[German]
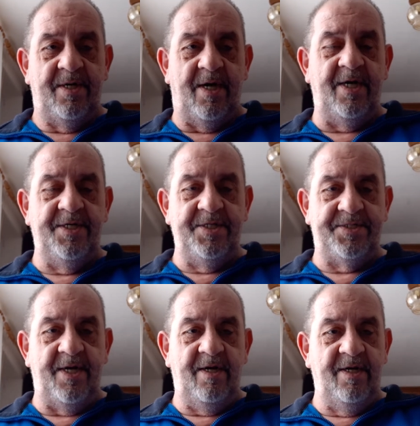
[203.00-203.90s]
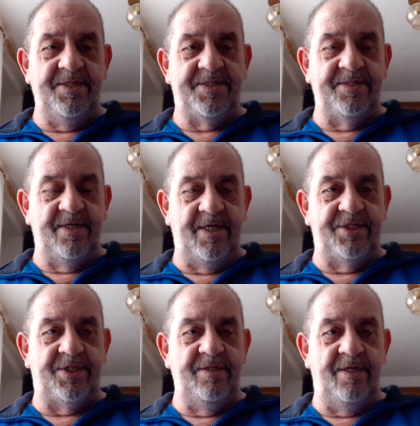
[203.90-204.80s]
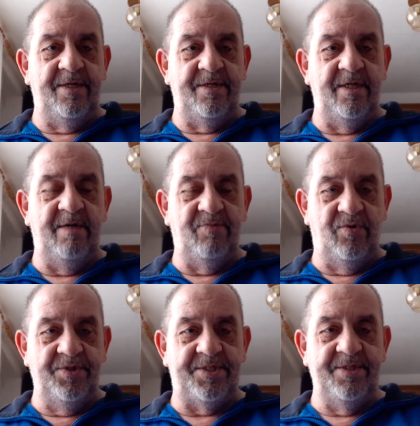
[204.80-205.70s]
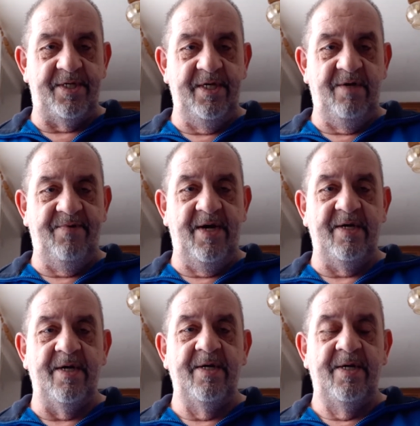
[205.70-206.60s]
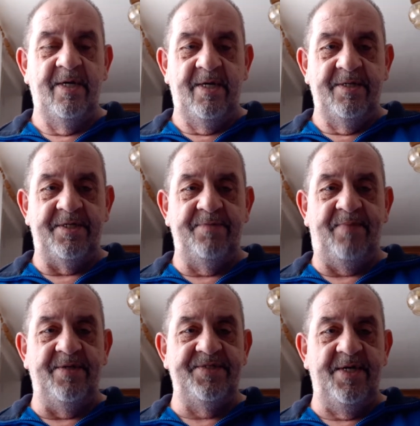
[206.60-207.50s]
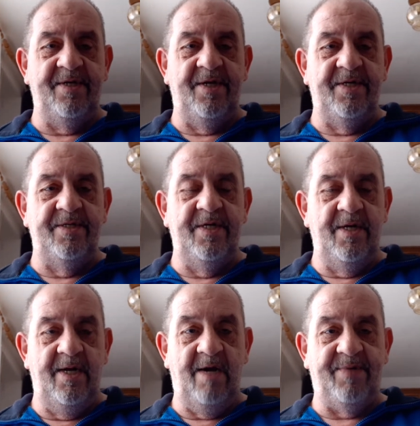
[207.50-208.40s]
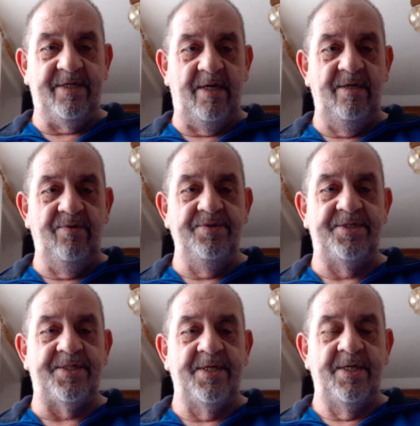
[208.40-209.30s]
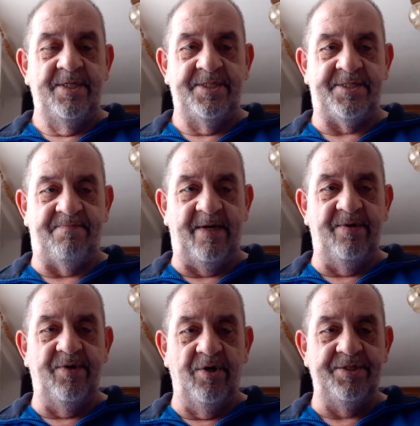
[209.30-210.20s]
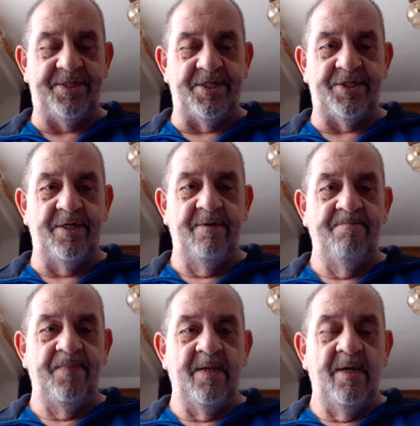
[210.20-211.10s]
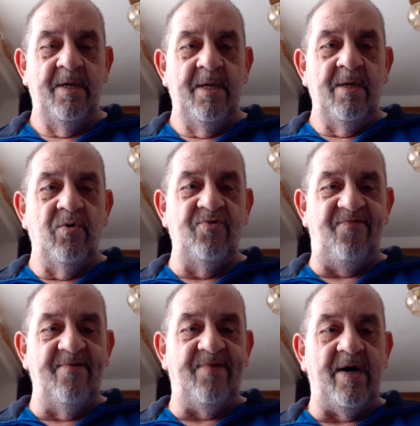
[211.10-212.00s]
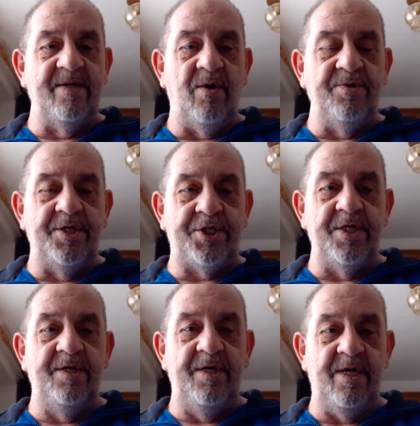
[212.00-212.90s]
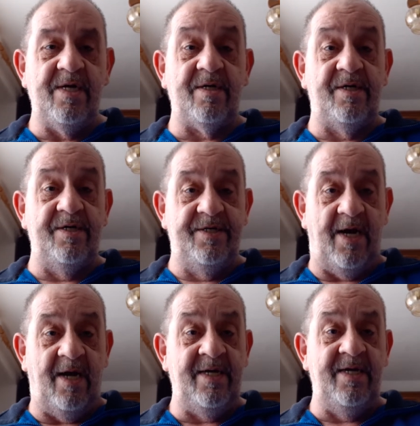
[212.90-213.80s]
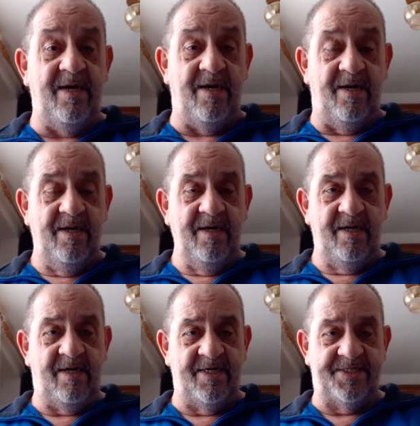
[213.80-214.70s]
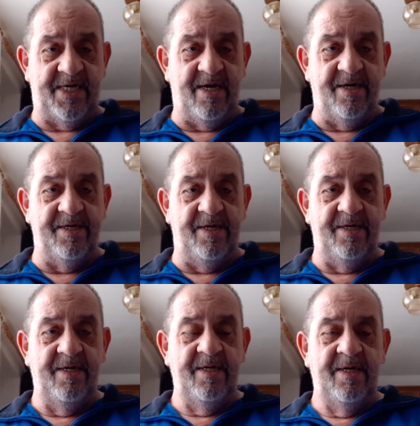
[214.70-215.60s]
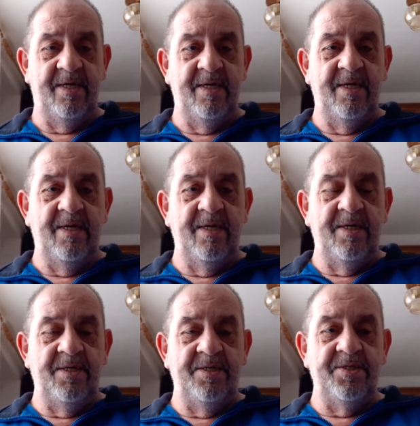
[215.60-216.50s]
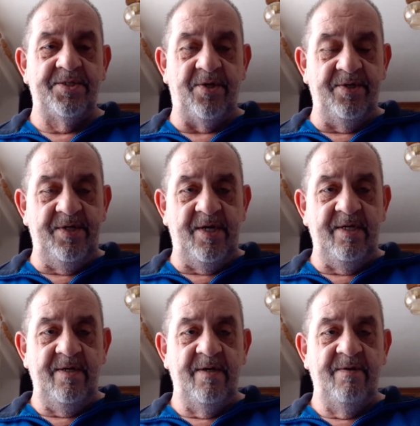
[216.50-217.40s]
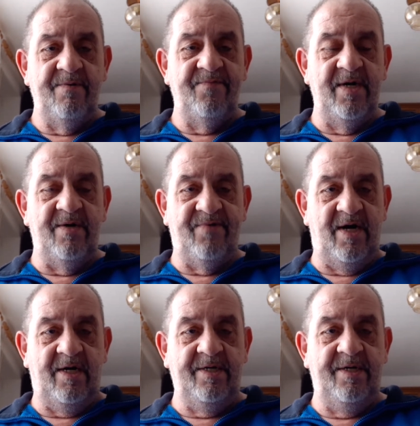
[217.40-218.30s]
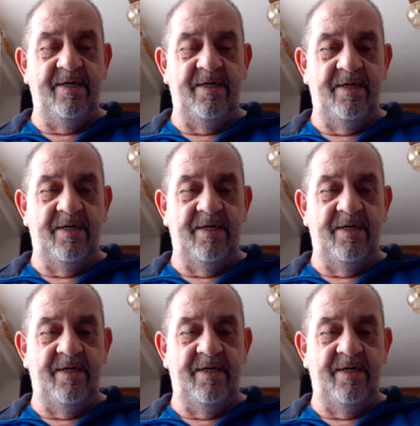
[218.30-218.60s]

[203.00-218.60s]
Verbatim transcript: eines der kleinsten Rädchen in dem großen Räderwerk des Panzergrenadier-Lehrbataillons 92. Und wir waren auch nicht in irgendeiner Kaserne, sondern wir waren